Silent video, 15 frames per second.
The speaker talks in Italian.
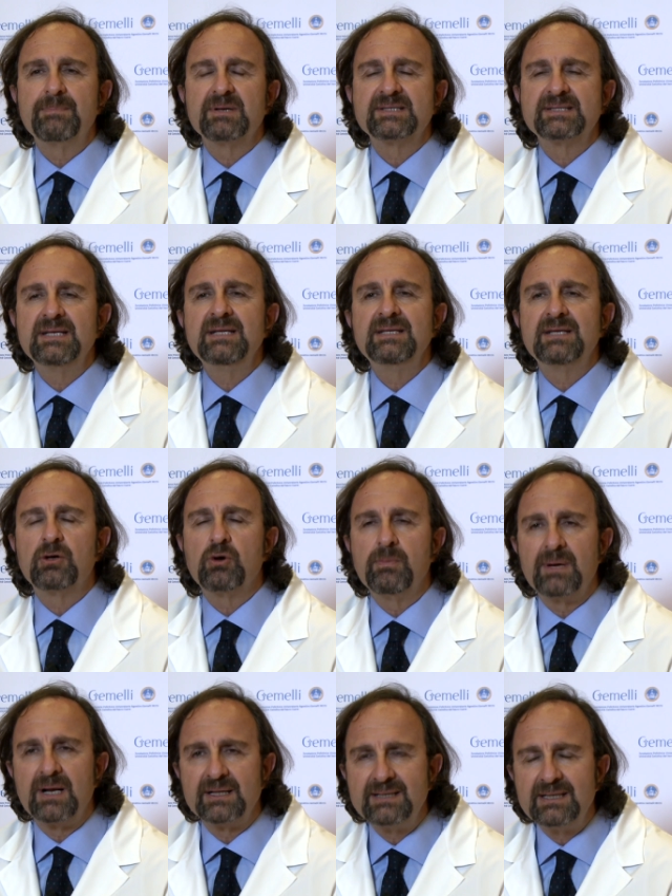pazienti con
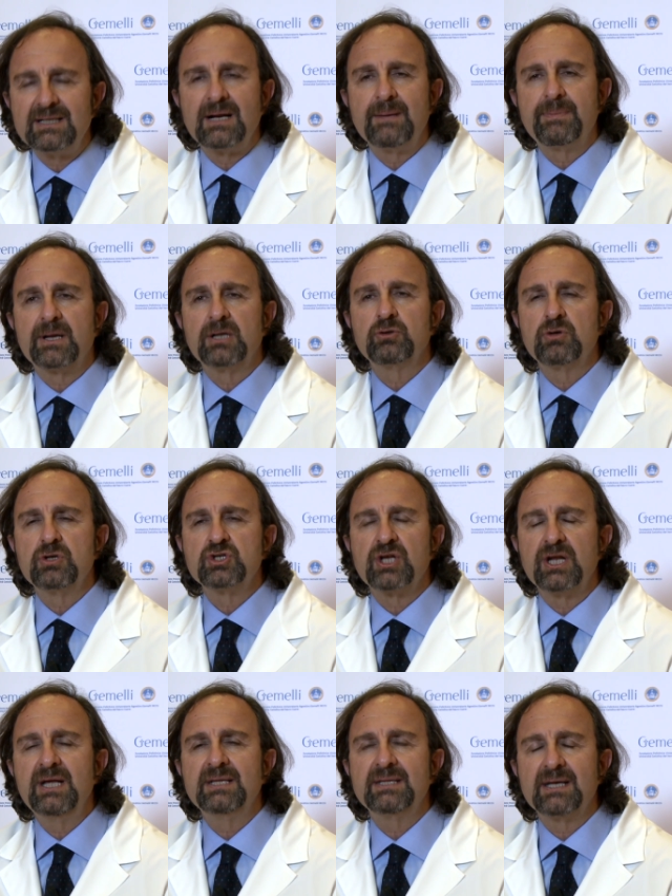malattia dell'apparato
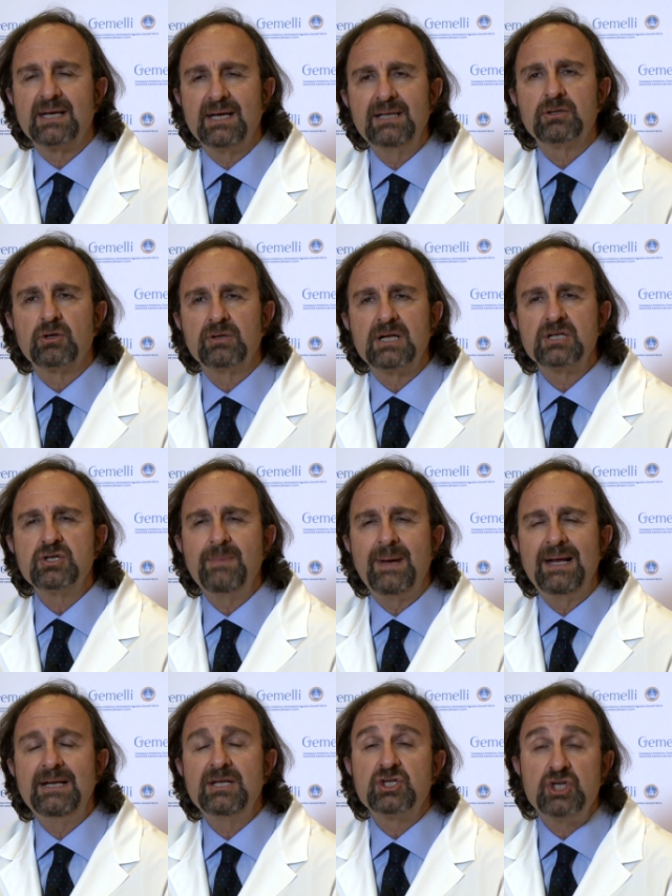digerente che entrano dal
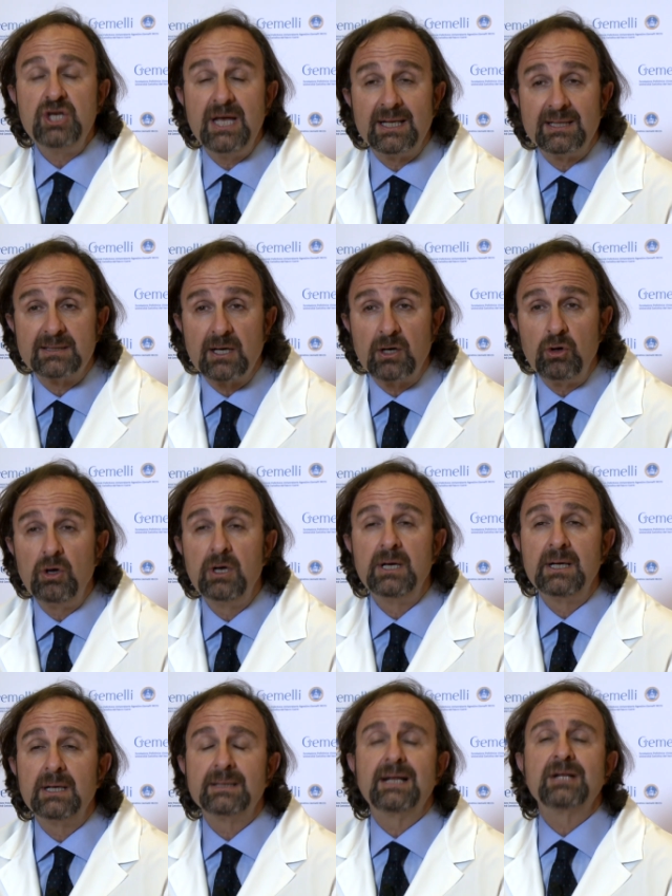Gemelli ci entrano
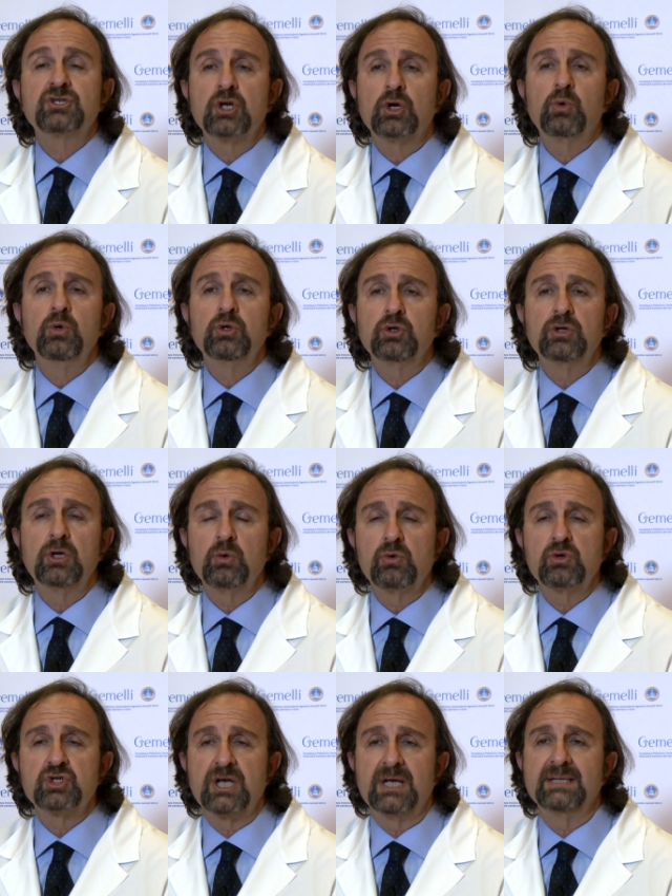dal circuito
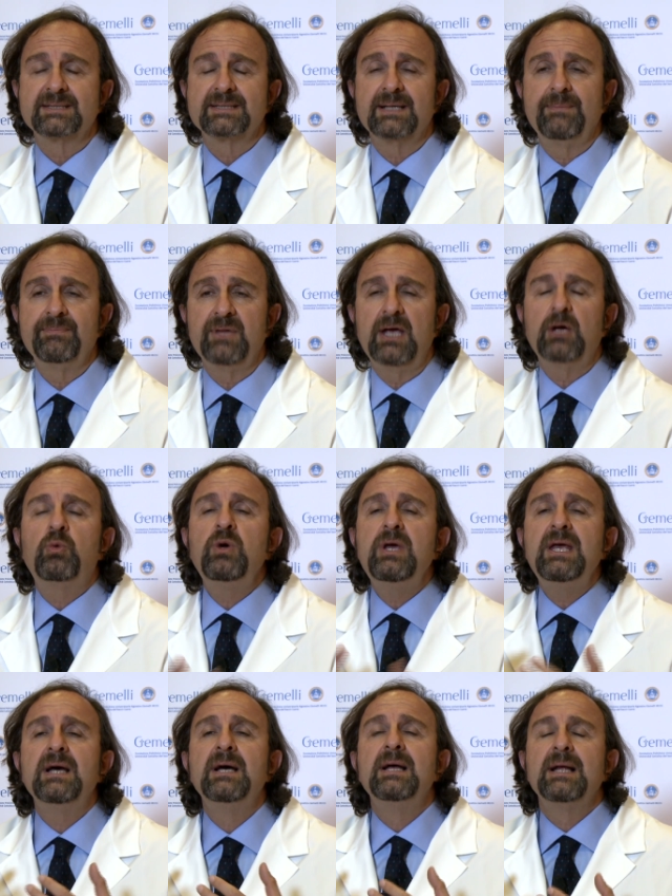dell'urgenza e
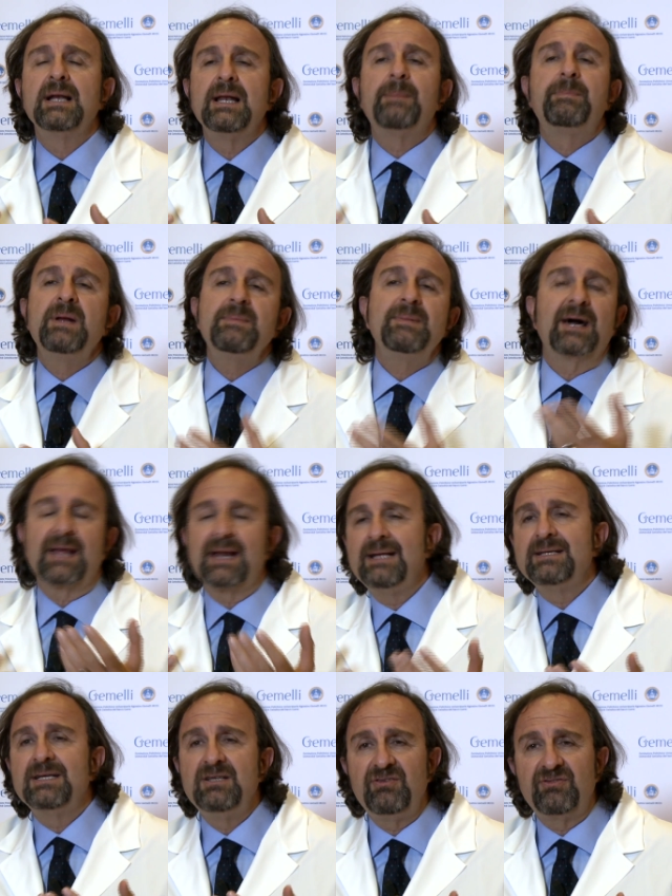qui la prima
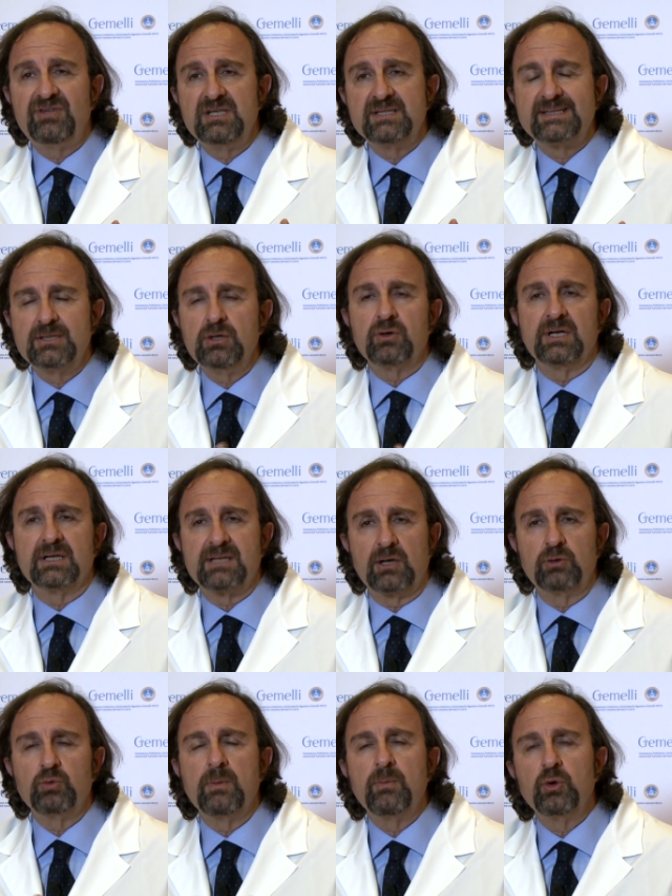grande distinzione tra
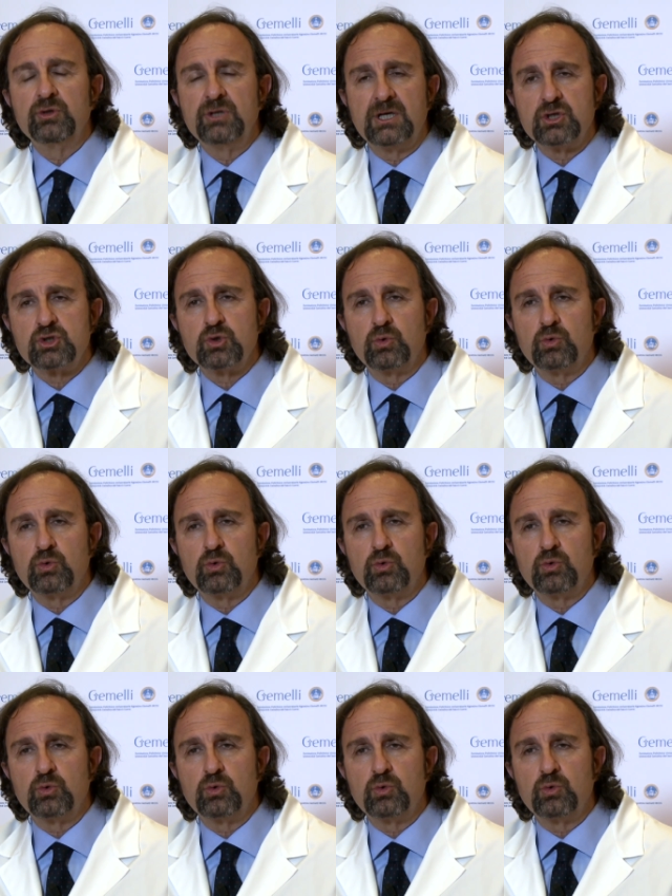i due mondi che,